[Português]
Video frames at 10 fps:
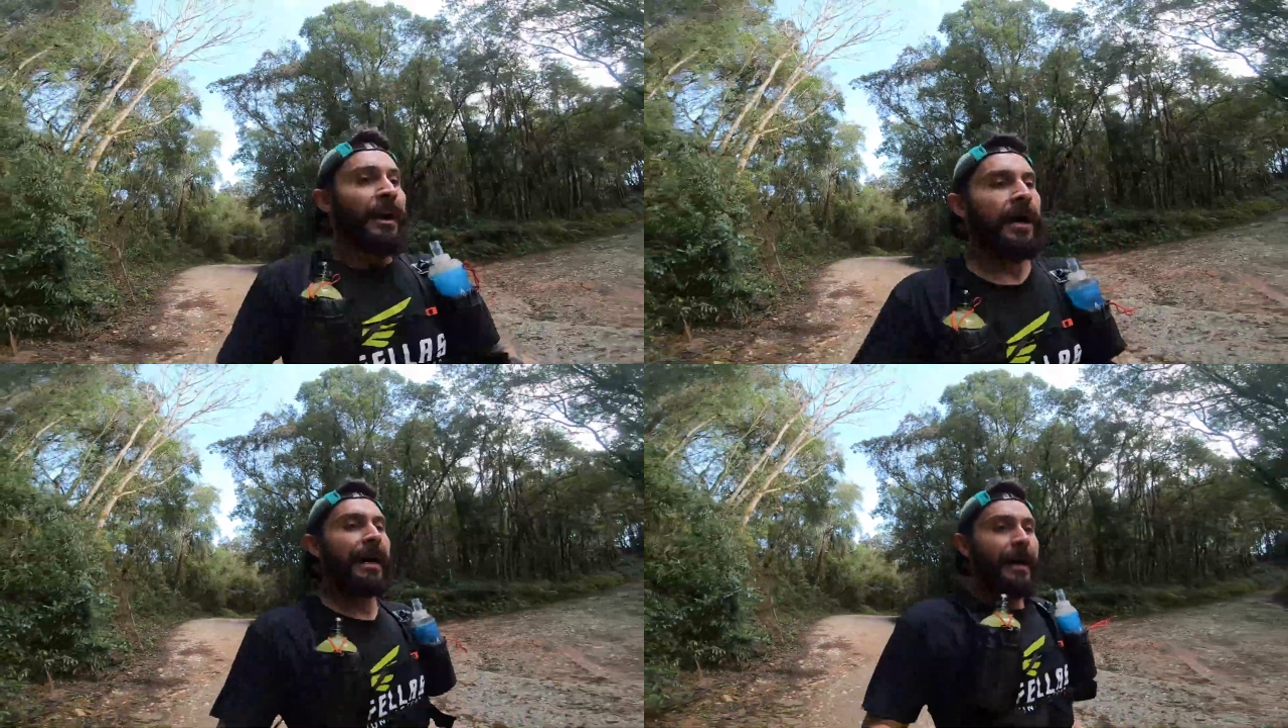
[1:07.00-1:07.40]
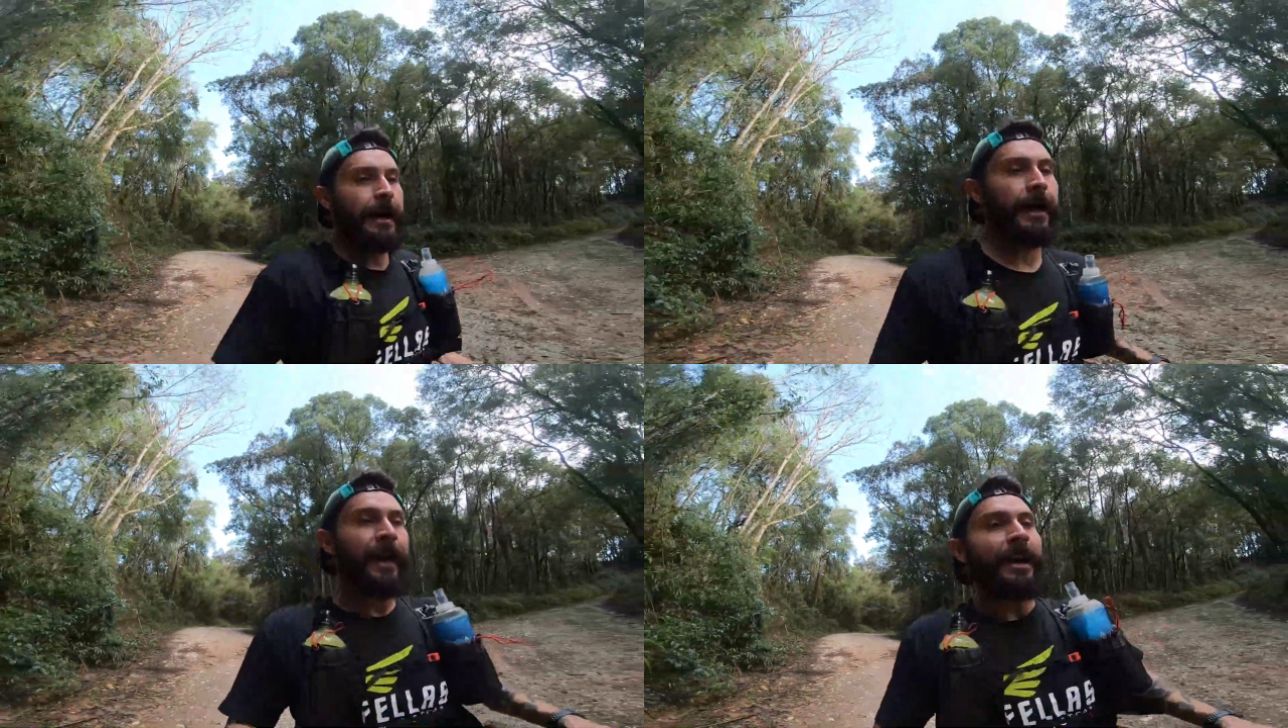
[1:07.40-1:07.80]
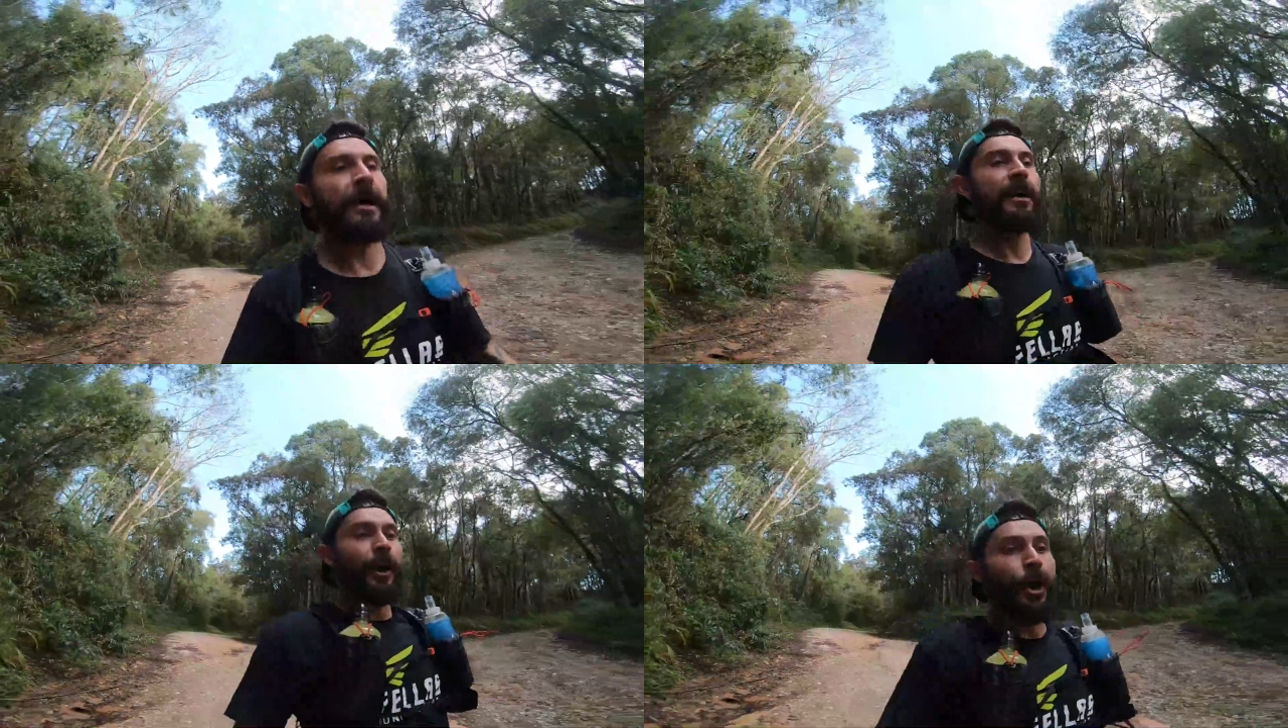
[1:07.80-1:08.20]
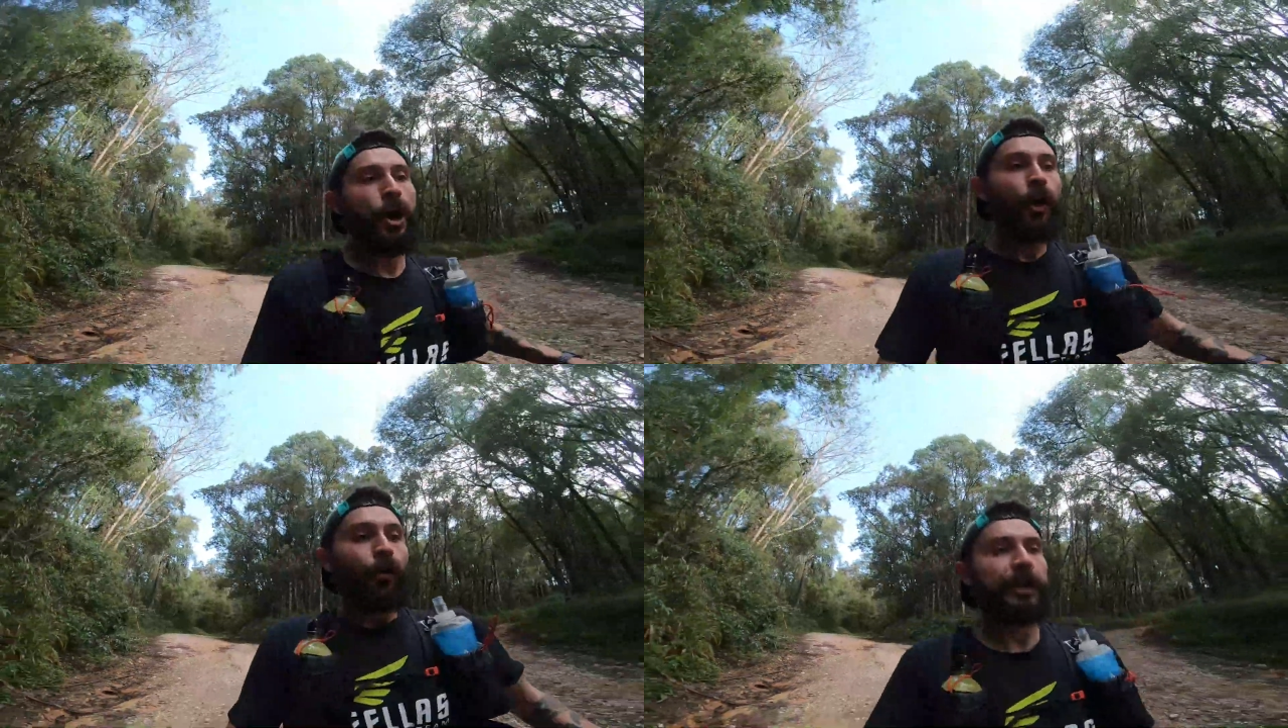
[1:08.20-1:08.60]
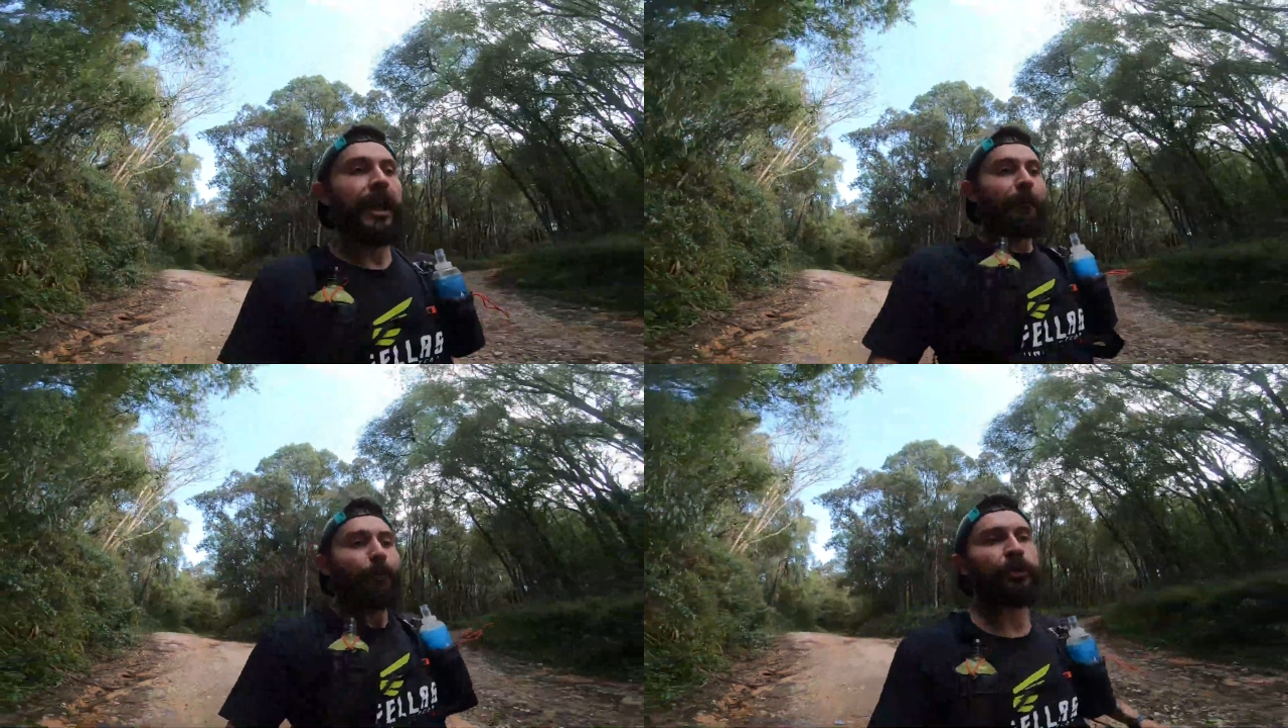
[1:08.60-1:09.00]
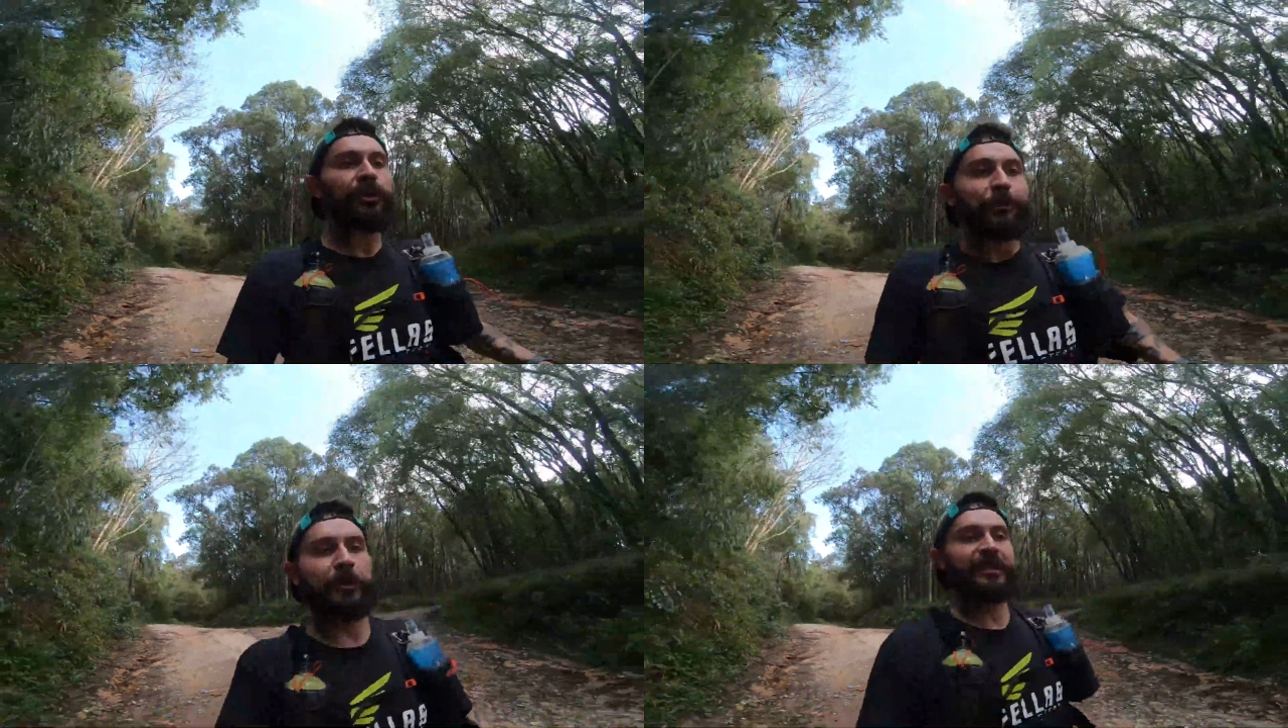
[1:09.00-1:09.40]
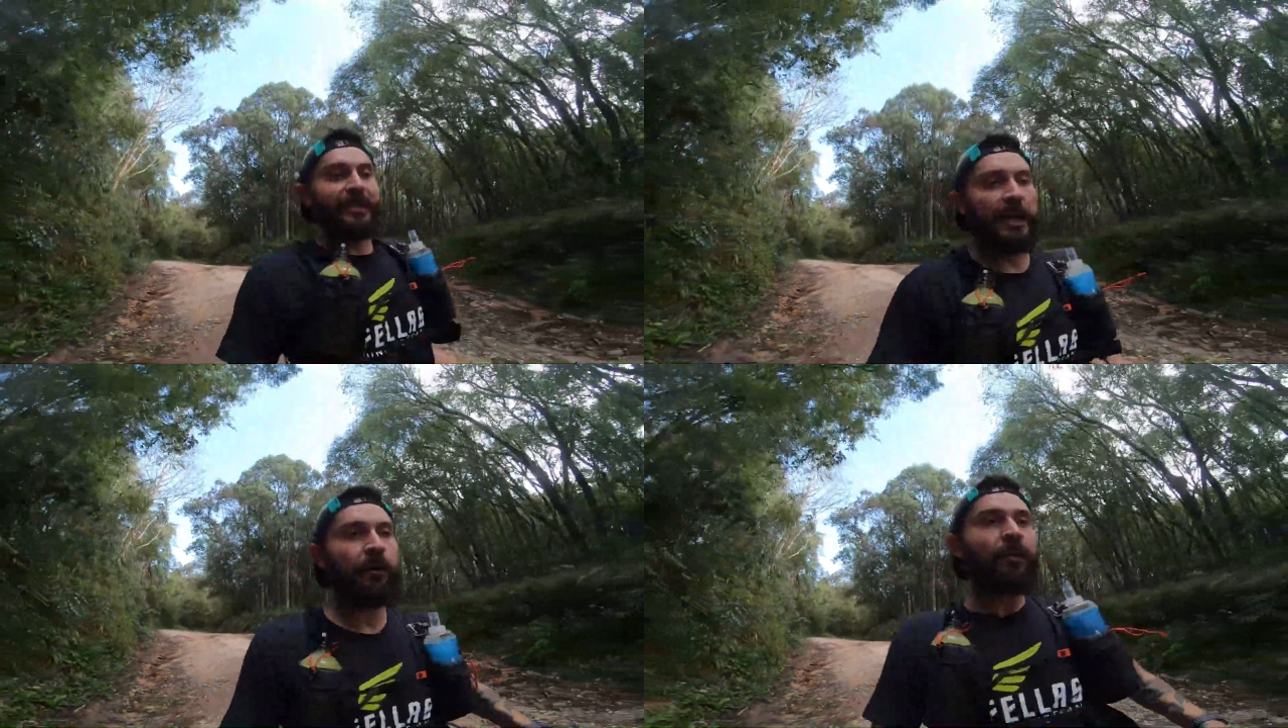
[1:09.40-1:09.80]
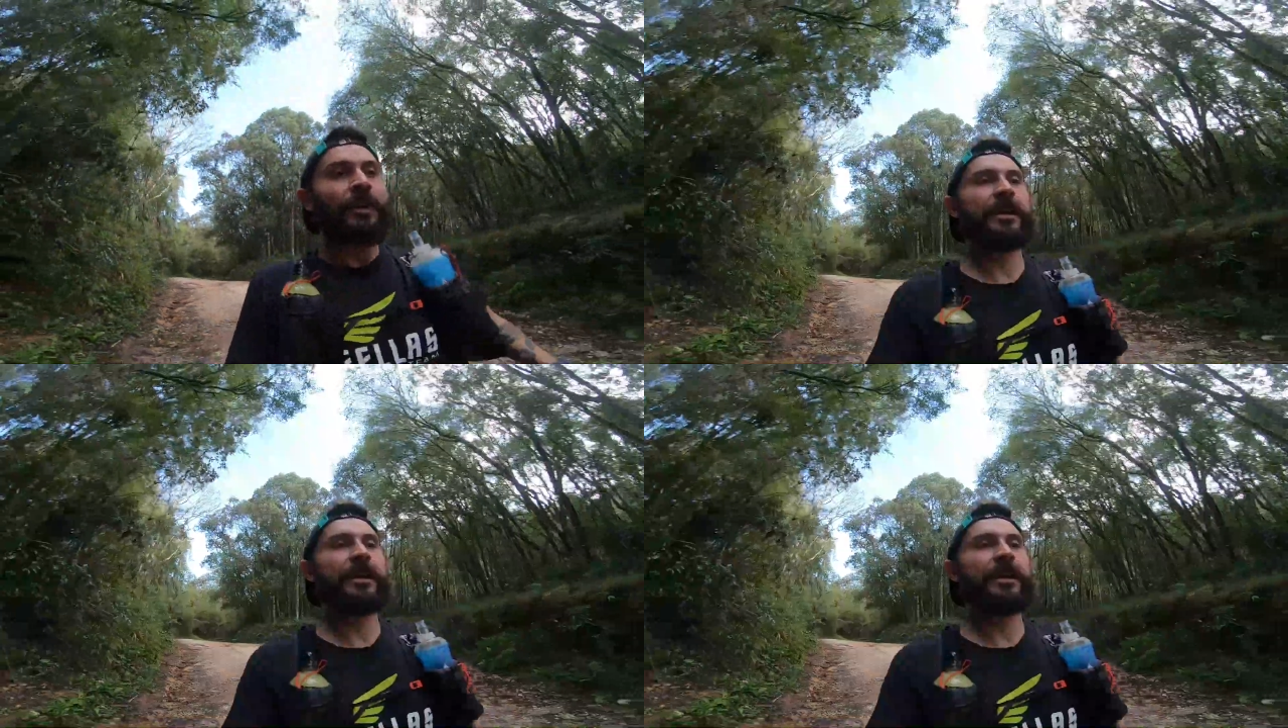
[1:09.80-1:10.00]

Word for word: a, ah, o tempo de exposição